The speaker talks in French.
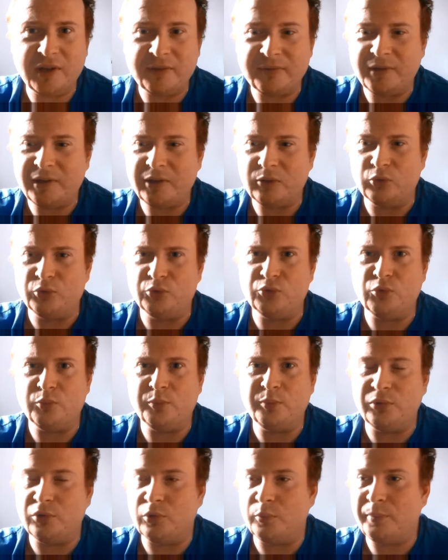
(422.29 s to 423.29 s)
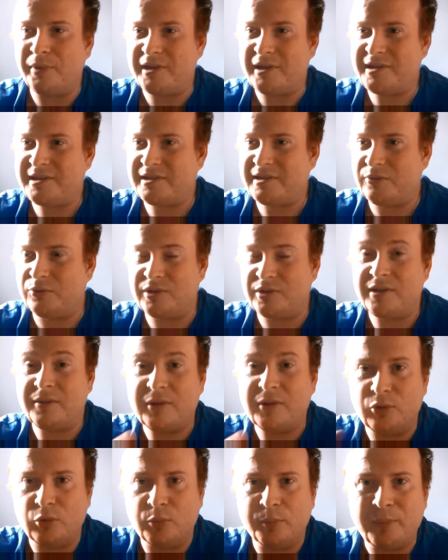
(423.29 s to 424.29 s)
d'avoir le, de
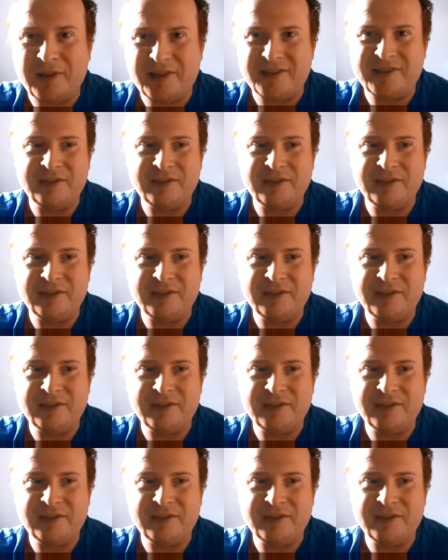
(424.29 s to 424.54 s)
savoir le